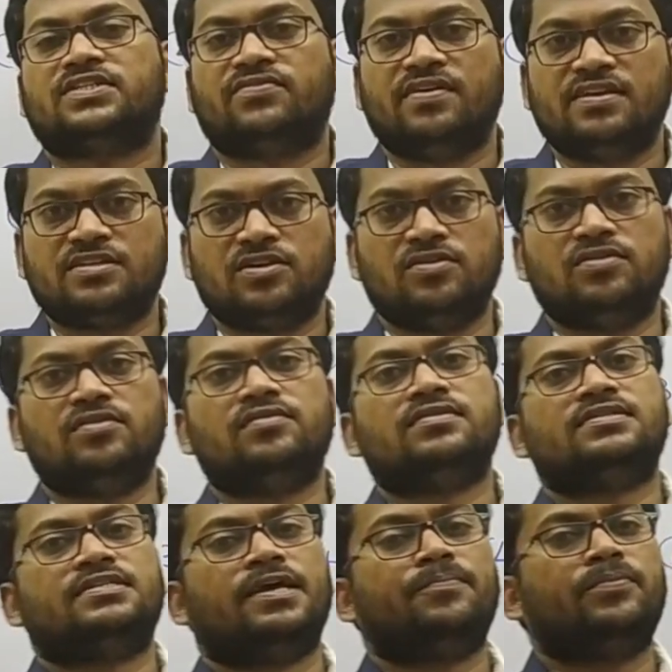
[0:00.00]
స్క్వేర్స్లో
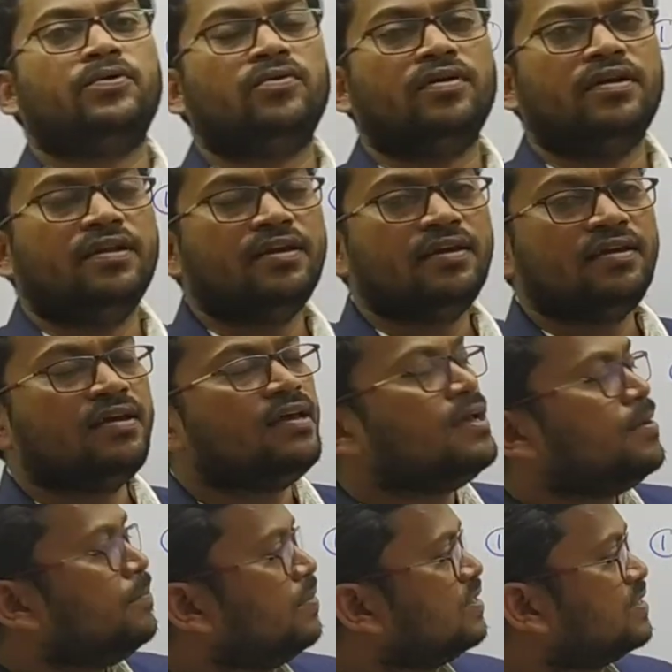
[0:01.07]
స్టెప్ టూ అండి
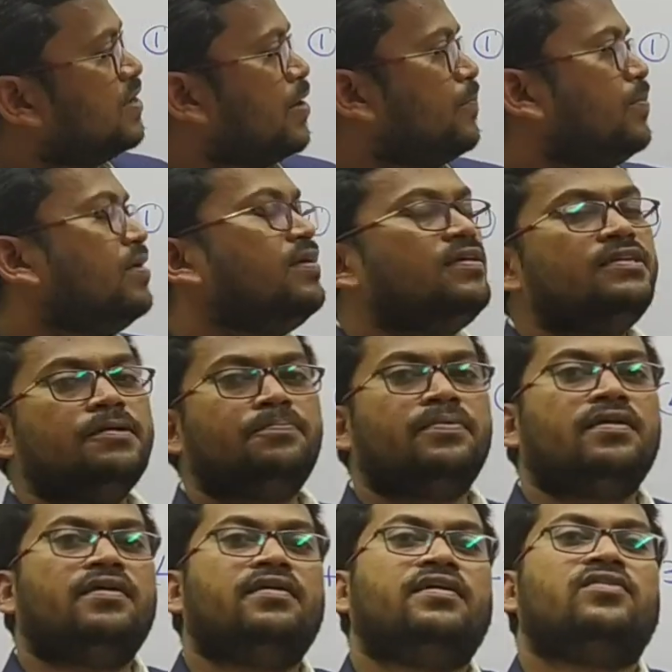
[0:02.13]
మీకు స్టెప్ వన్ ఏం
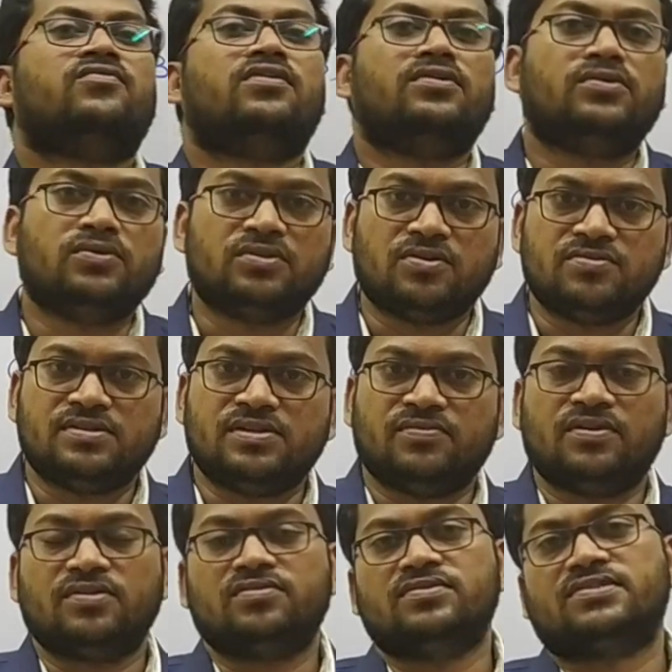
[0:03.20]
చెప్పానంటే వన్ టూ థౌజండ్
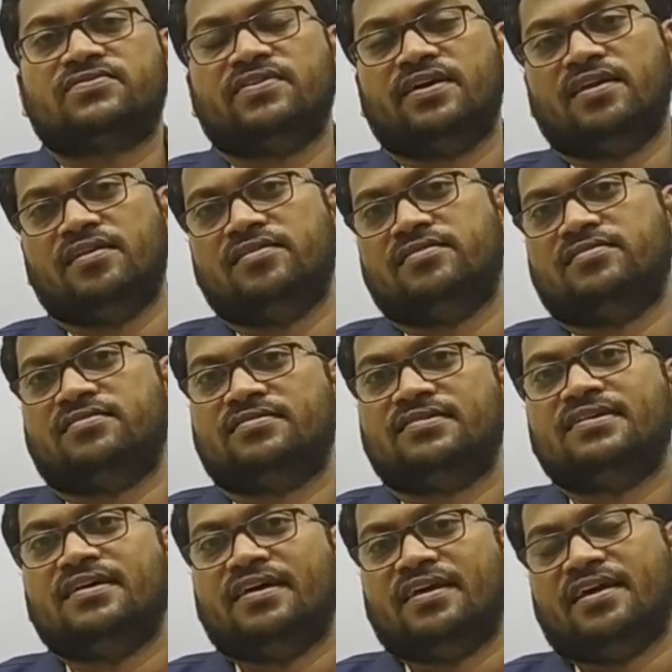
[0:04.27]
వరకు స్క్వేర్లు
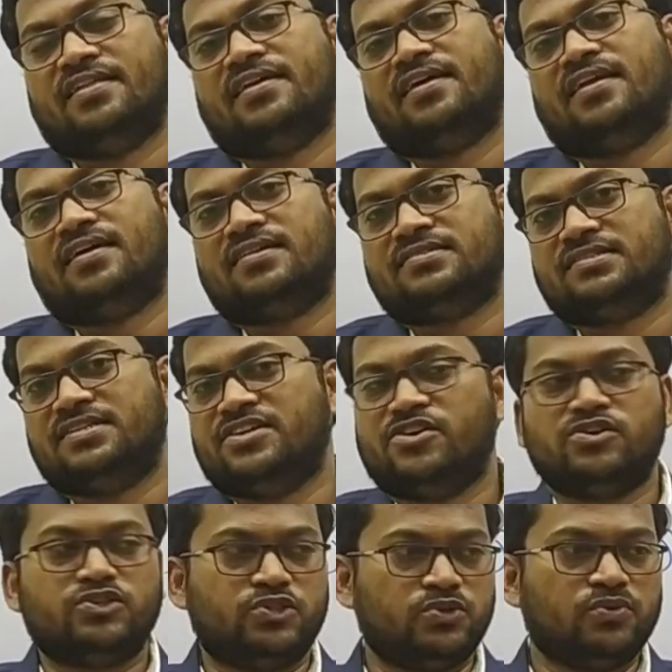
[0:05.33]
ఏదైనా
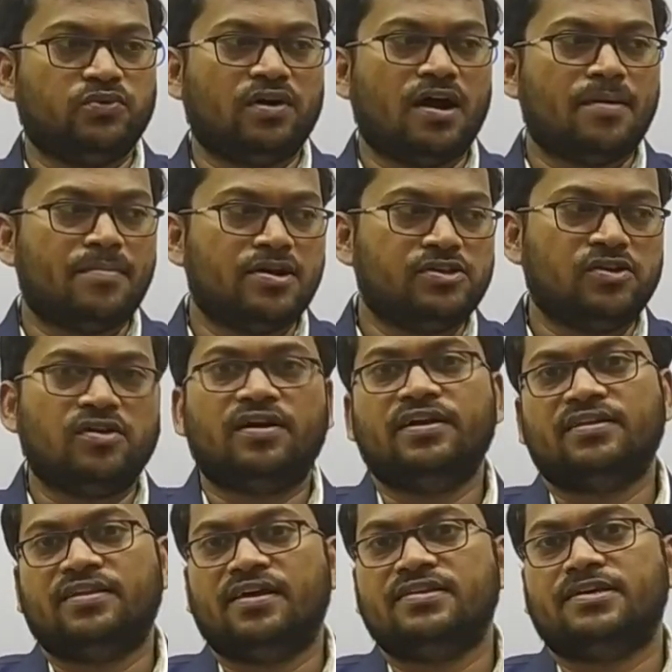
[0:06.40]
చేయొచ్చు ఆ మధ్యలో
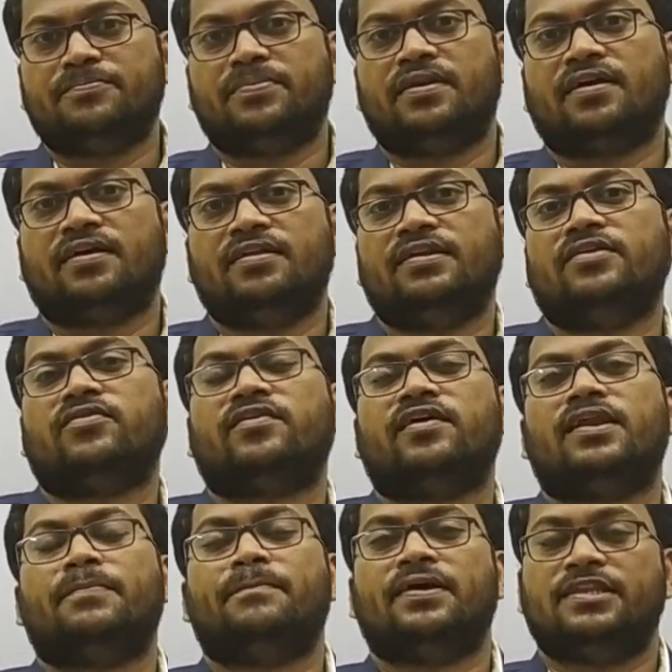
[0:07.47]
అడిగితే అని చెప్పాను కదండి
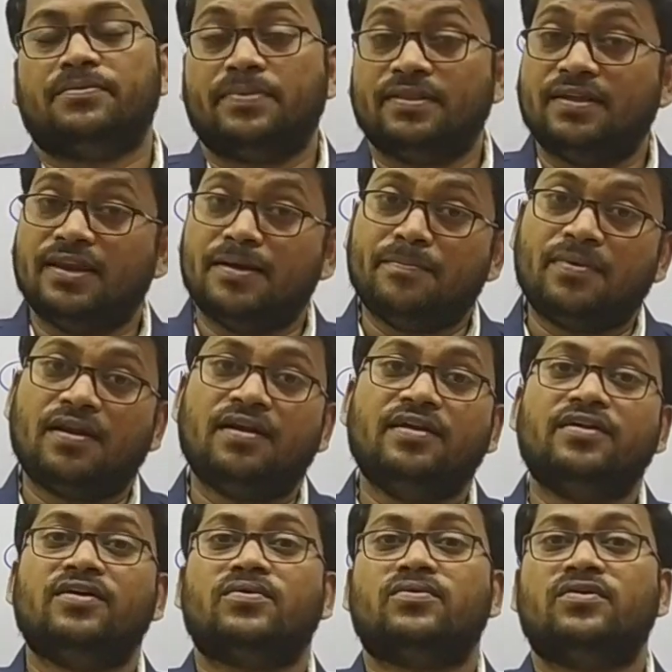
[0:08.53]
ఒకవేళ పెద్ద పెద్ద నెంబర్లు
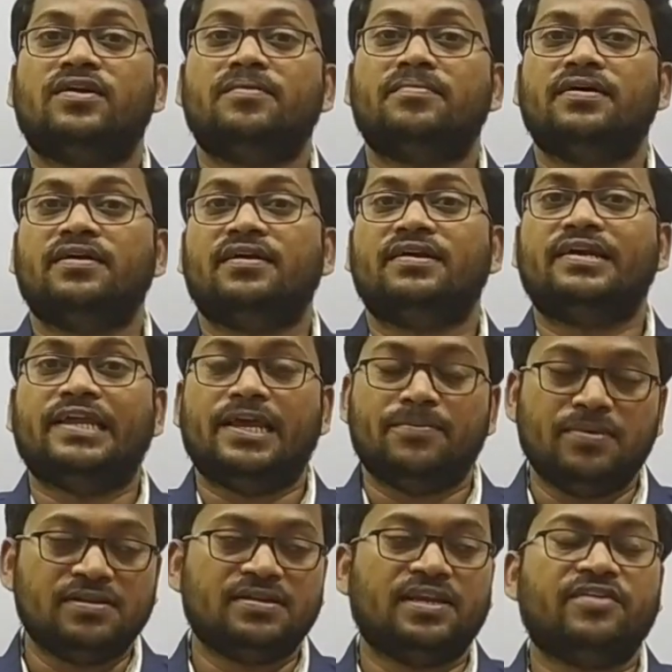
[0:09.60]
అడిగినా కూడా మరి
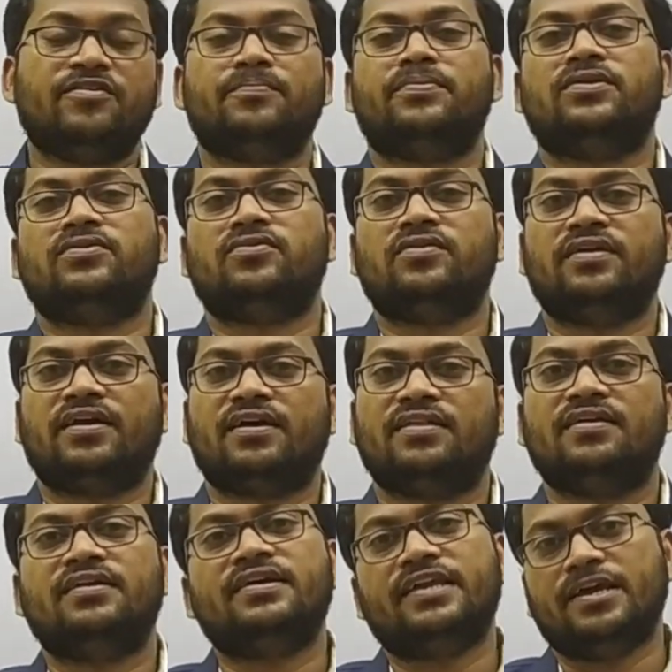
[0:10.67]
టేబుల్స్ అనేవి ఇబ్బందిగా ఉంటున్నాయి
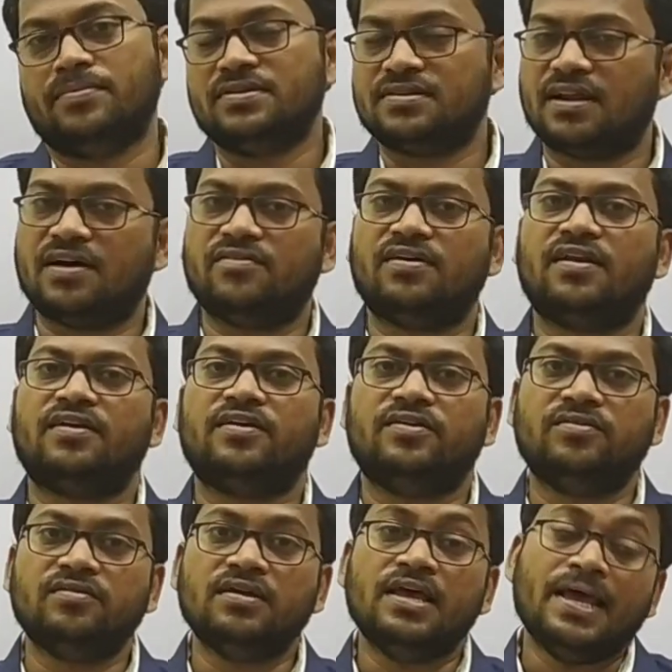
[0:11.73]
కదండి టేబుల్స్
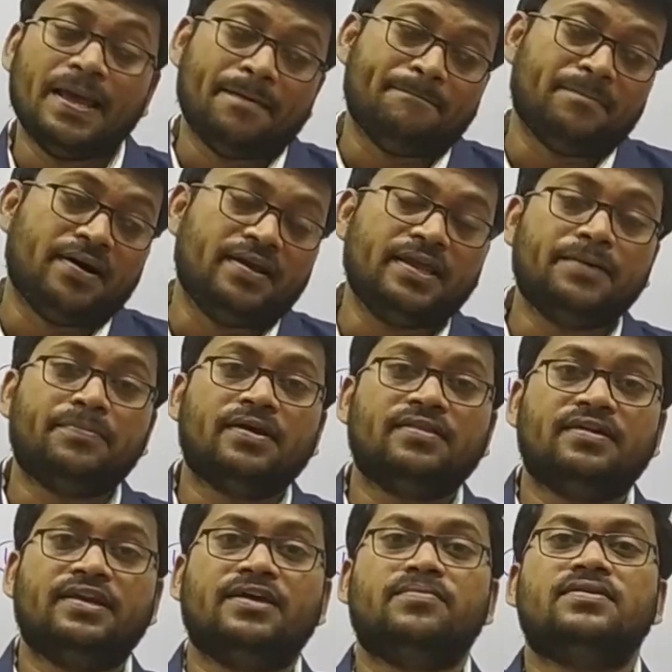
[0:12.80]
రావాలన్నాను మరీ పెద్ద
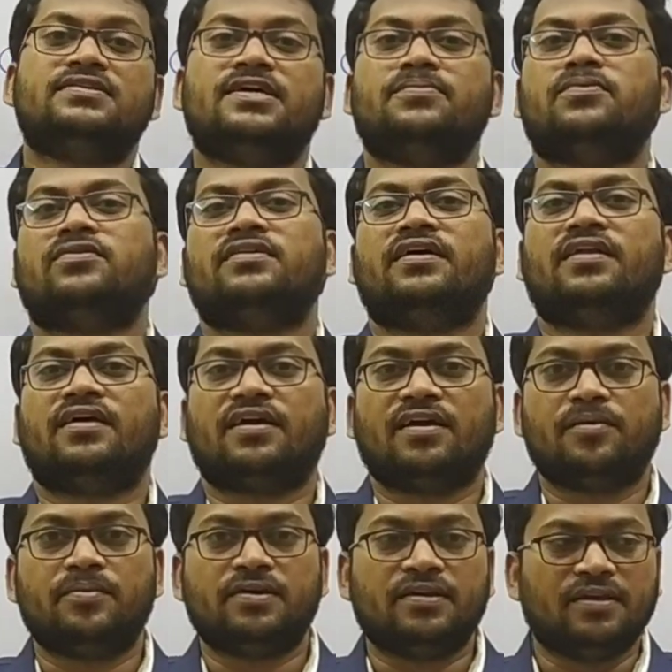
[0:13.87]
టేబుల్స్ అయిపోతాయి అన్నారు
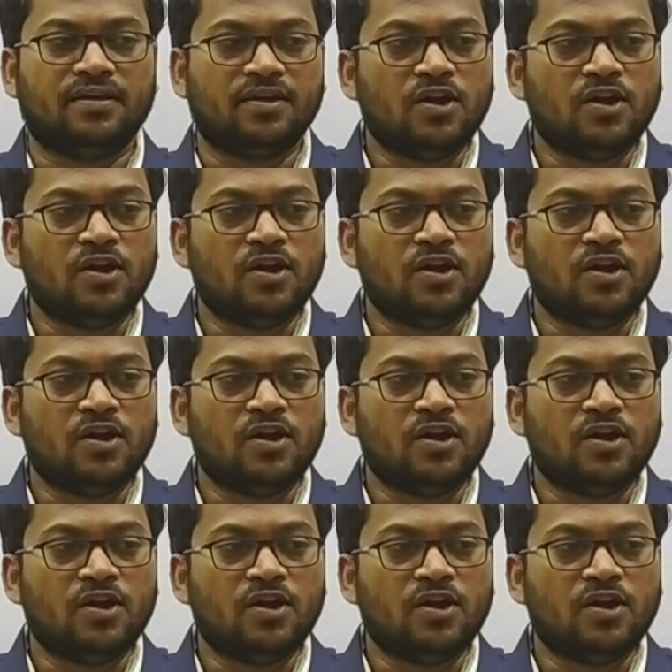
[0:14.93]
కాబట్టి